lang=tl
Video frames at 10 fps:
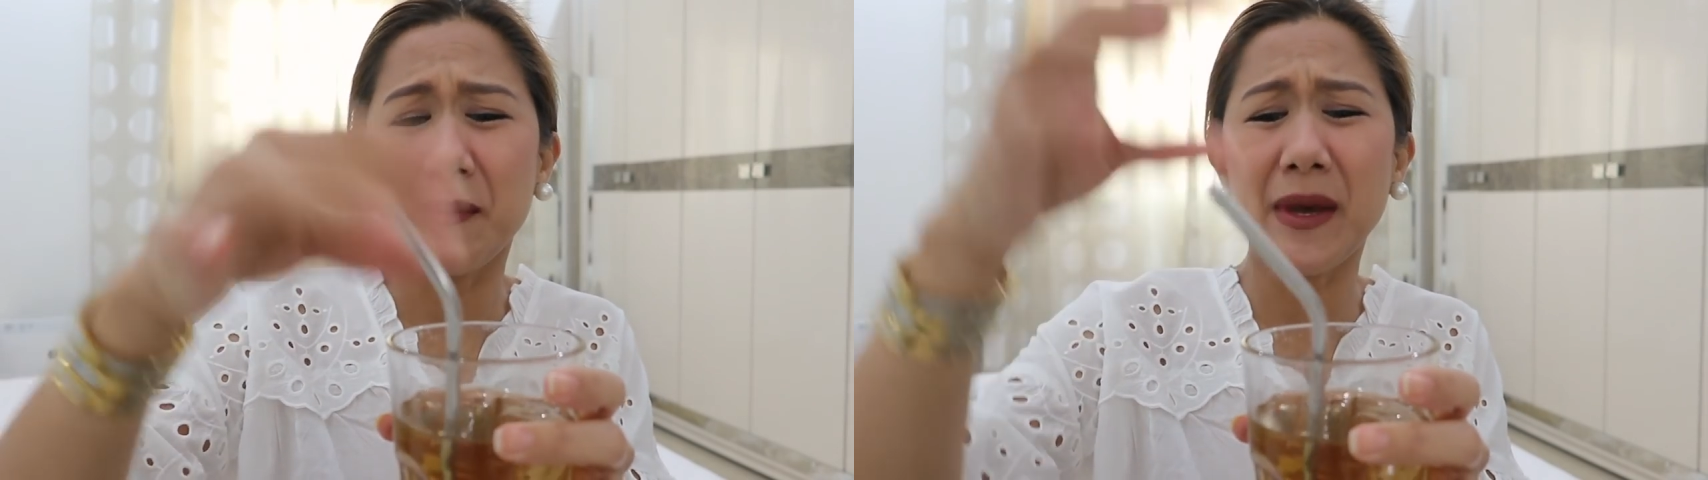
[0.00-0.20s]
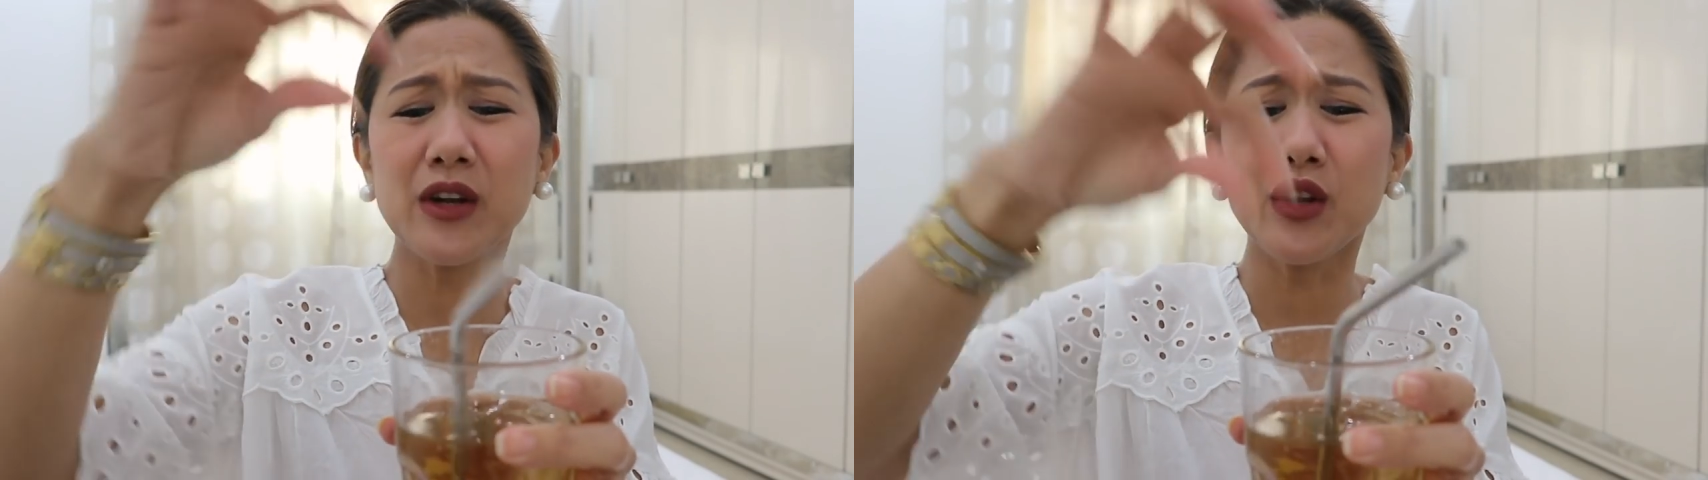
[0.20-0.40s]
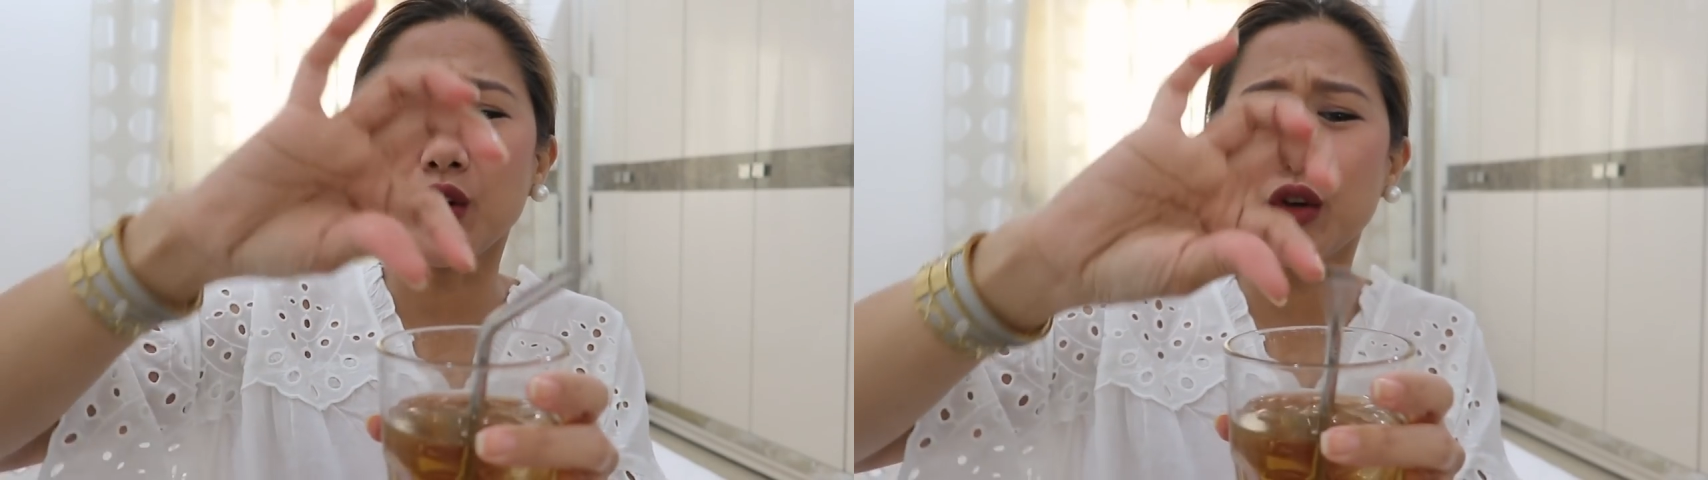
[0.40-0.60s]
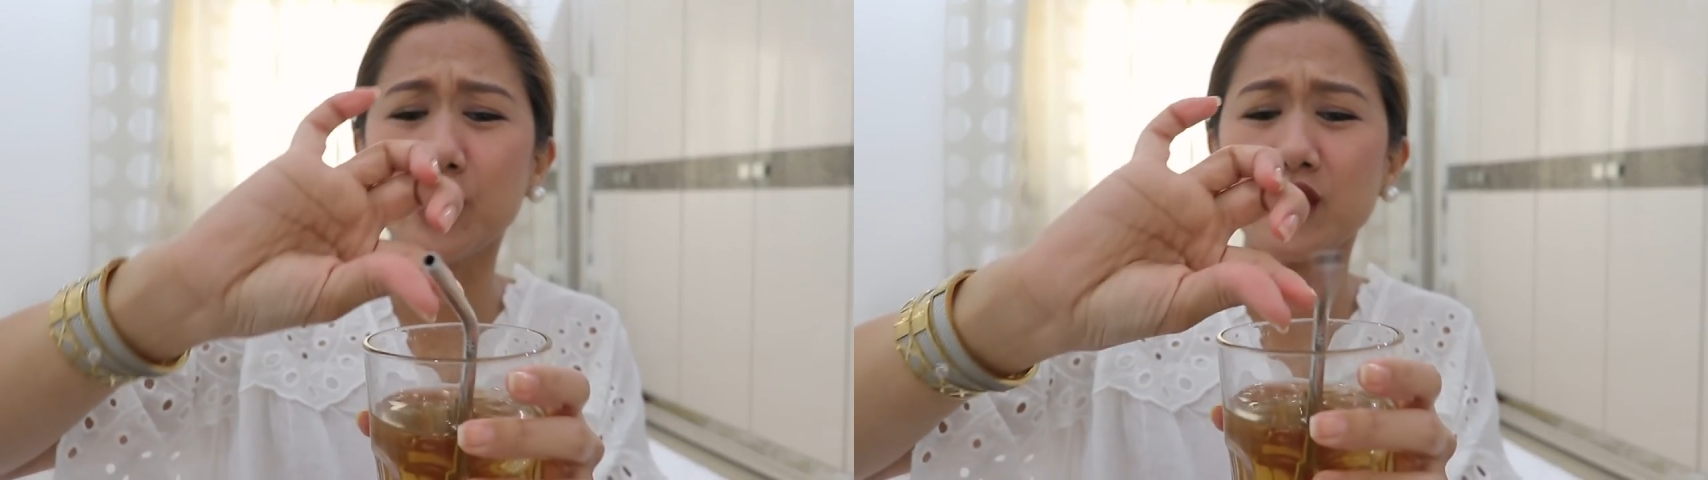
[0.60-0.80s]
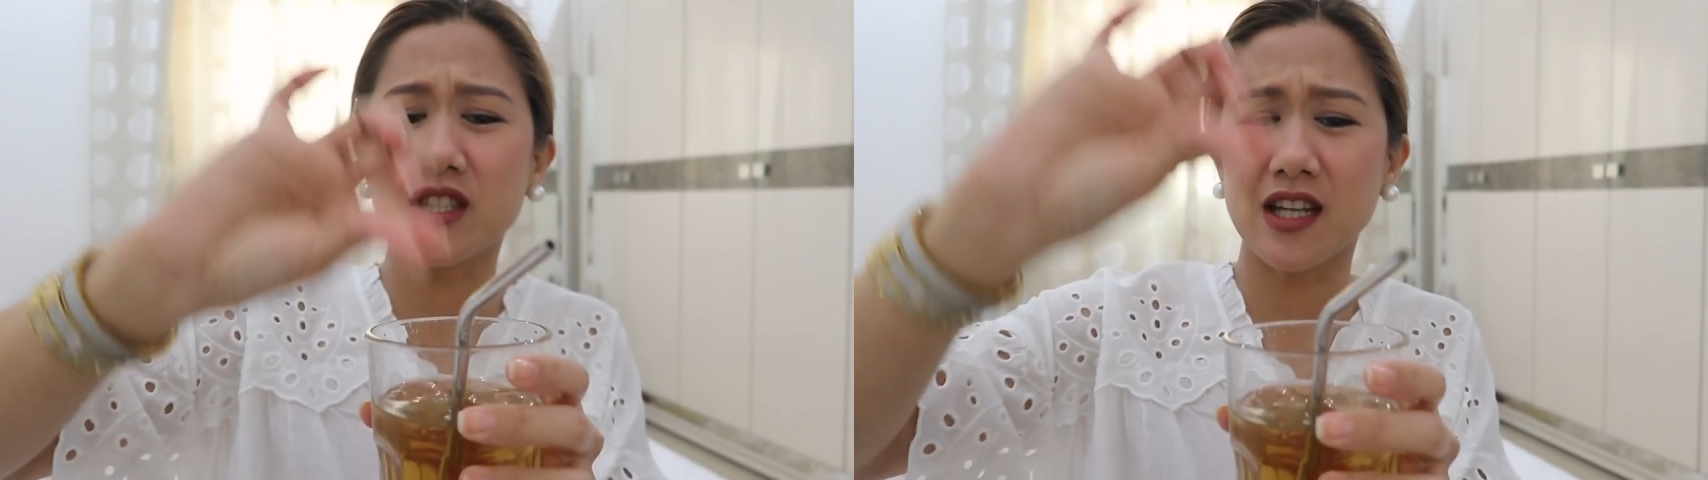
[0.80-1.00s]
Meron ako
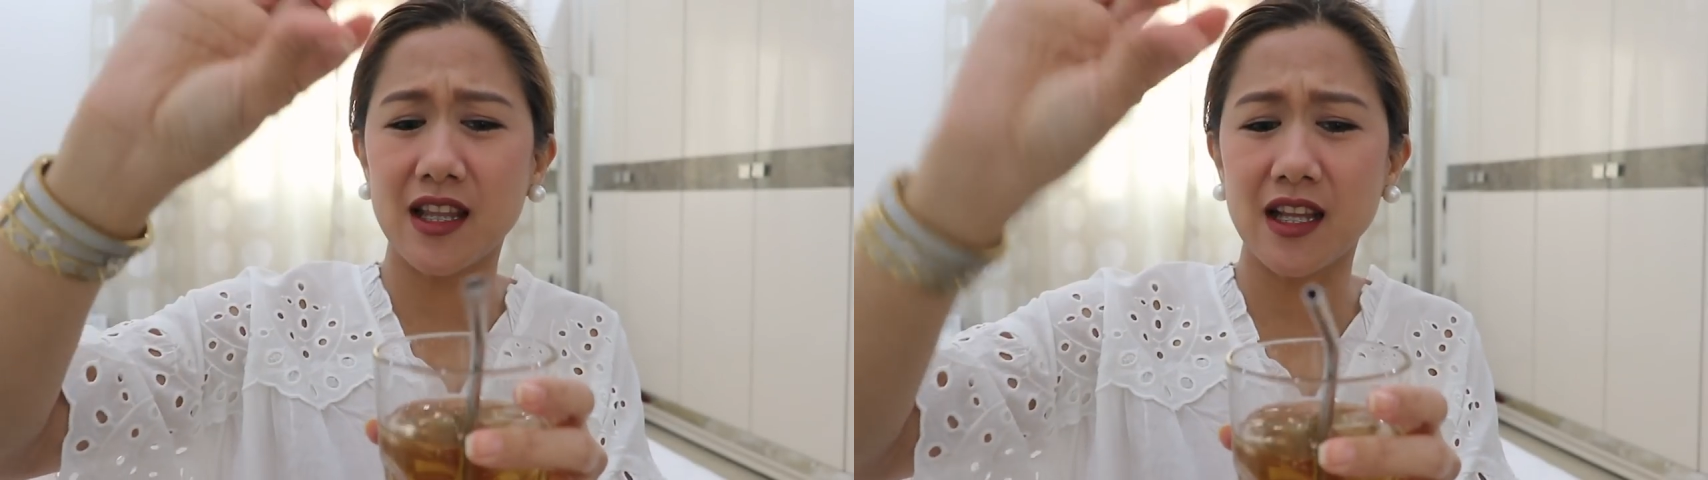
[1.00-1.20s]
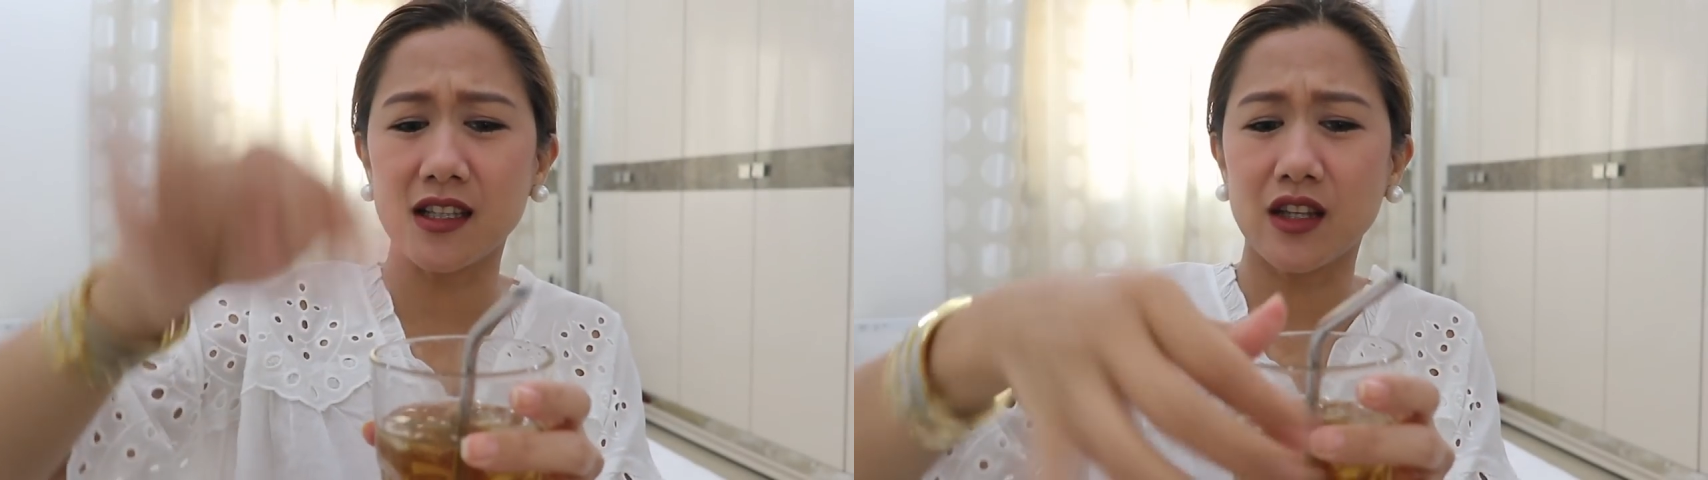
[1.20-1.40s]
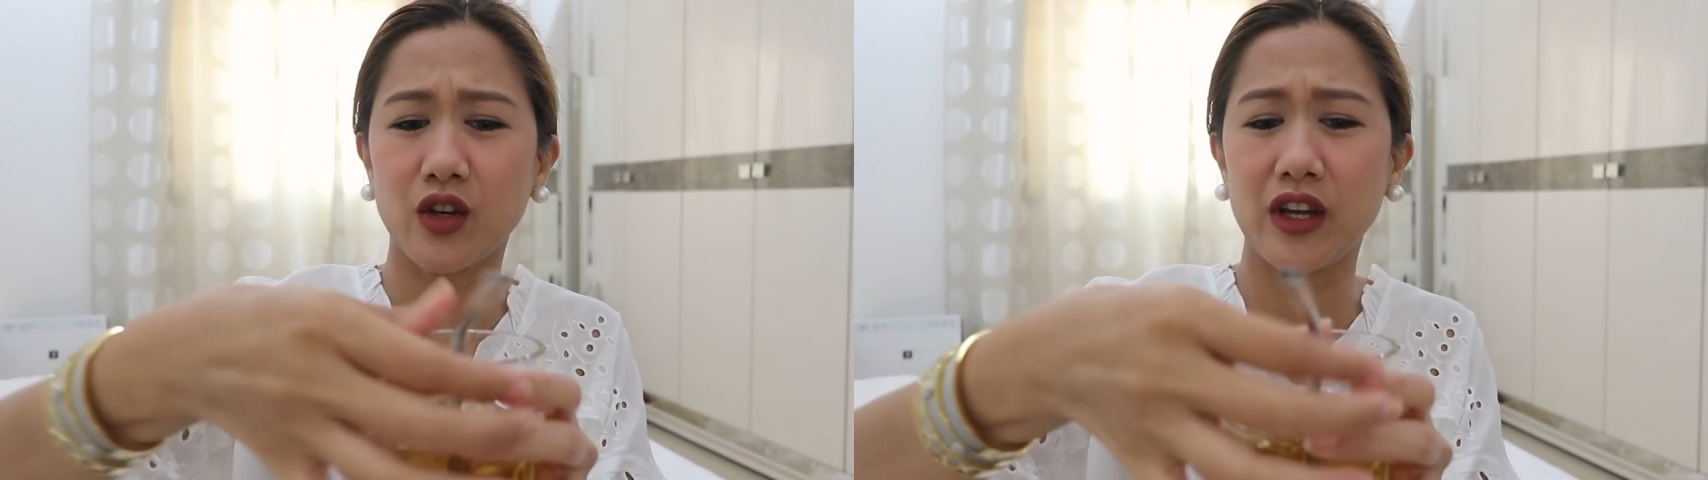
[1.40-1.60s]
yung straight lang na to,